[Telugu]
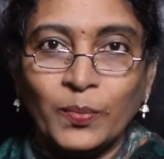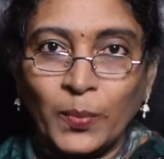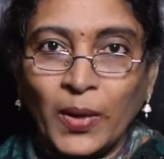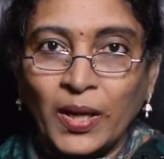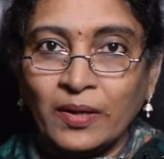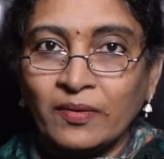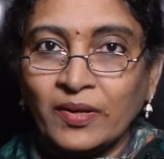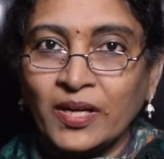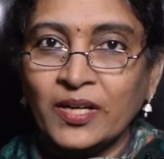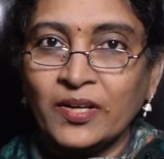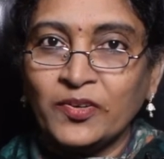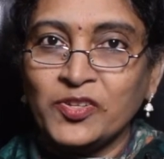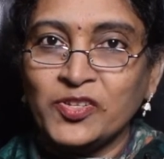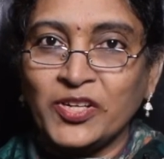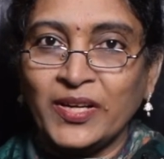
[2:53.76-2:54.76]
మనం
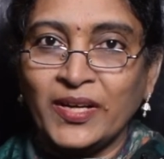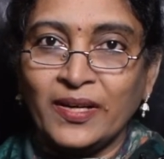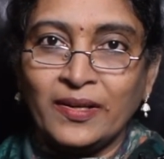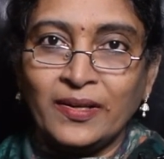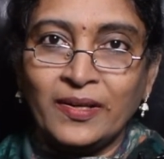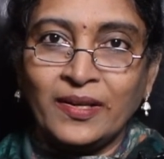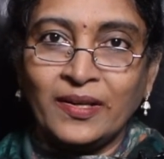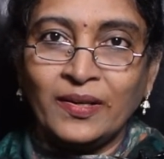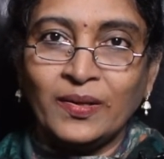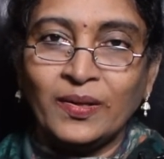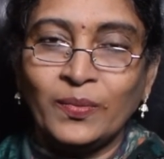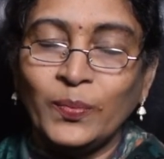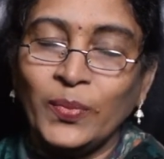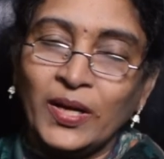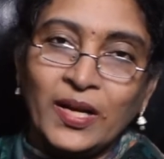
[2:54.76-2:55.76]
కంట్రోల్ చేయాలండి
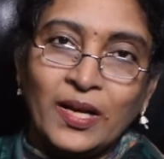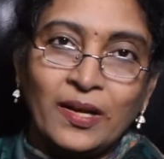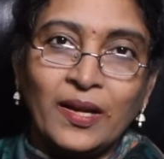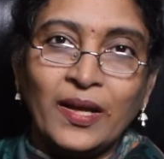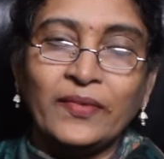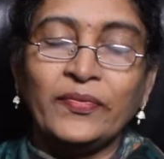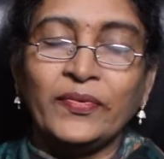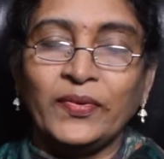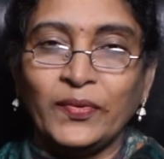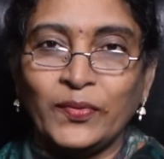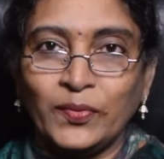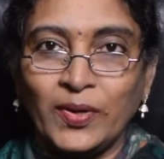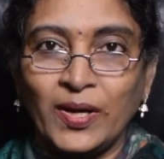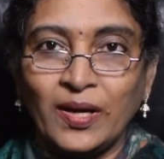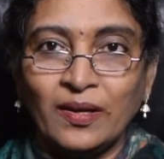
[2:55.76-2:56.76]
పిల్లల లైఫ్ని
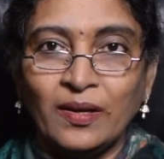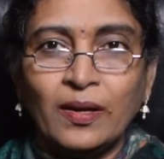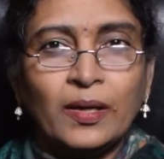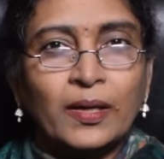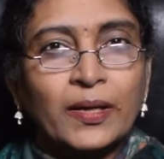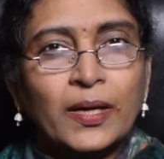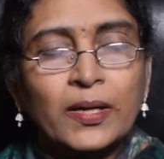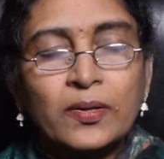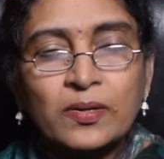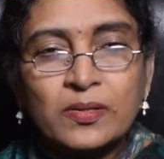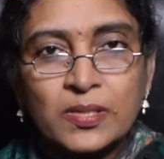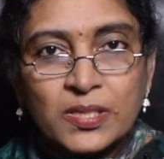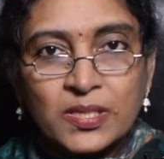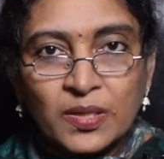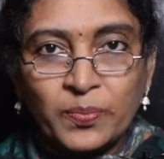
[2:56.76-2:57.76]
కూడా కంట్రోల్
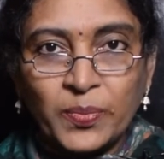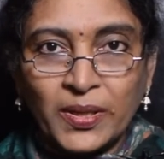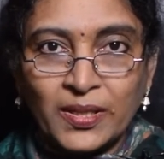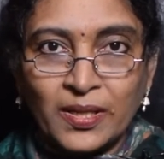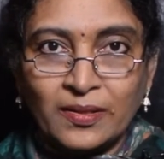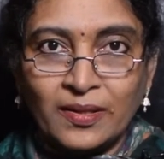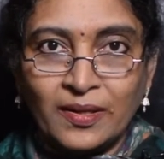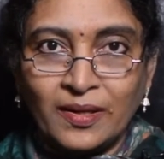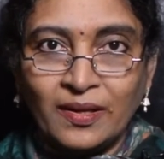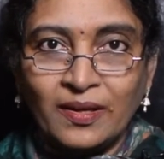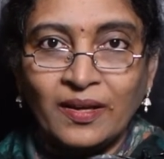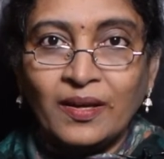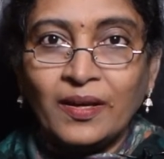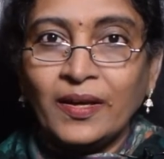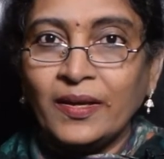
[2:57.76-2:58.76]
చేసే పద్ధతి
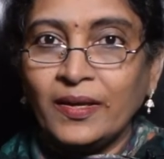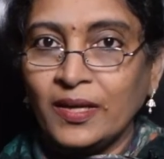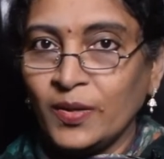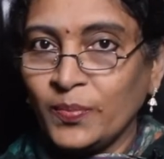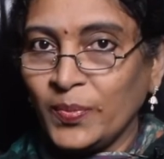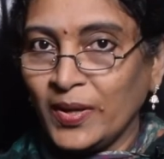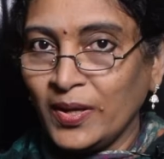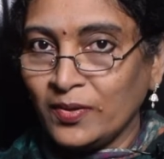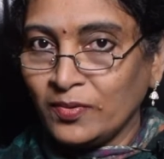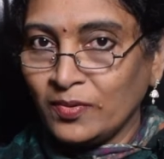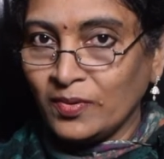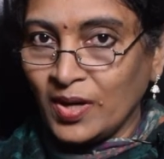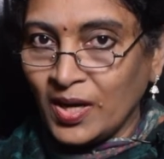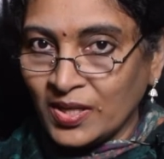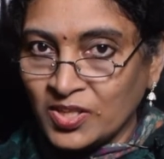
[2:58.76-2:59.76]
ఏ పేరుతో
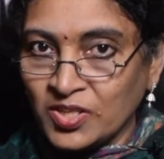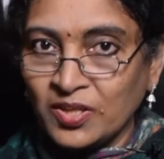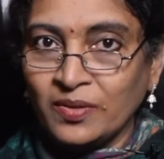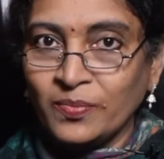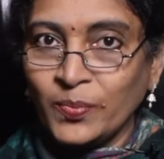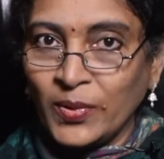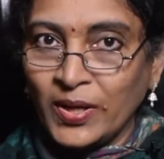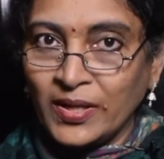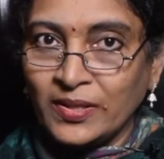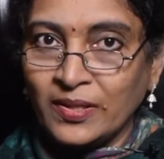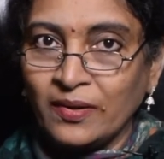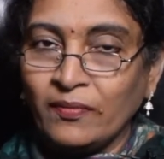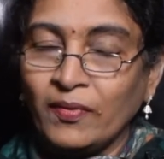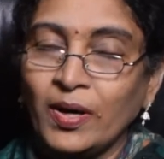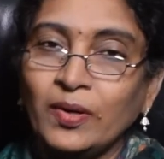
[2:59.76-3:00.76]
అక్షరం
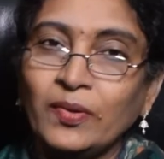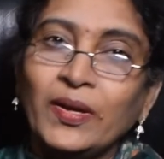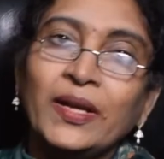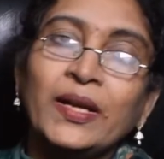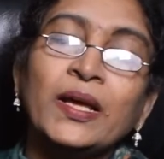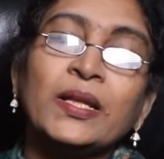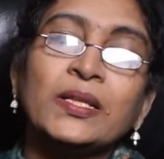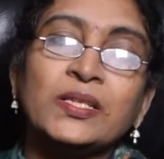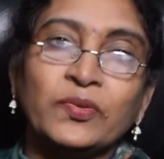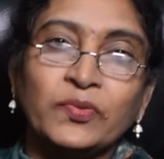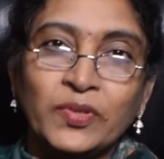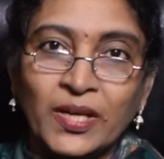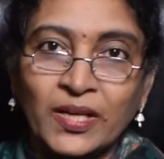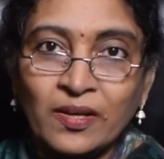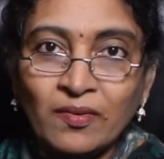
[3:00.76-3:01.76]
పెడితే వాళ్ళు ఎన్హాన్స్
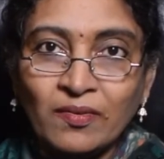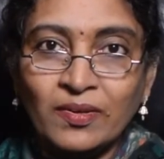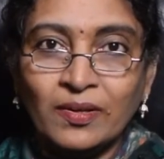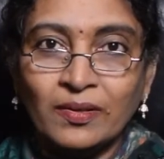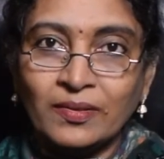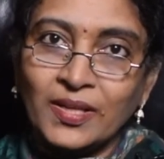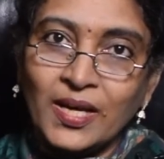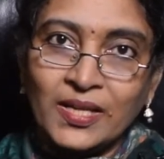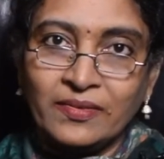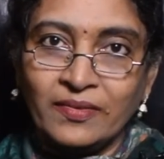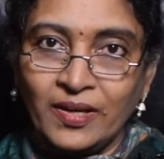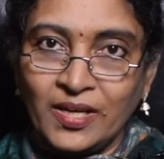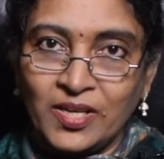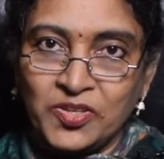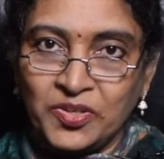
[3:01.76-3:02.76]
అవుతారో దాని
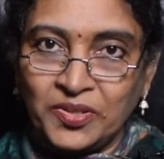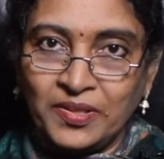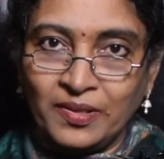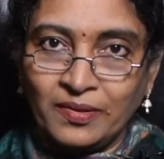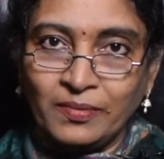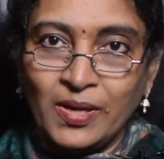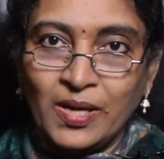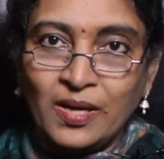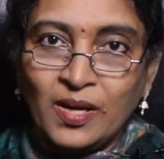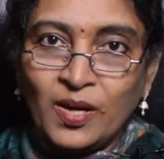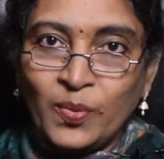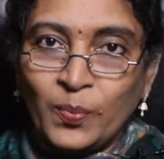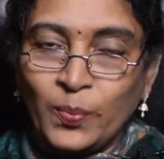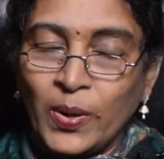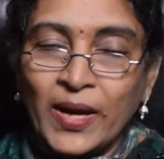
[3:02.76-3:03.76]
ద్వారా చేద్దాం
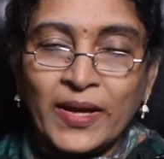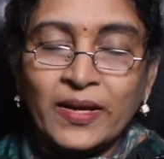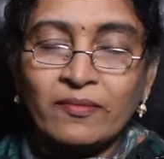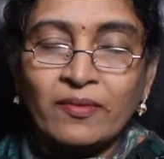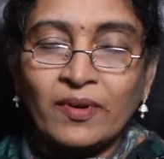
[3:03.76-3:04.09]
భయం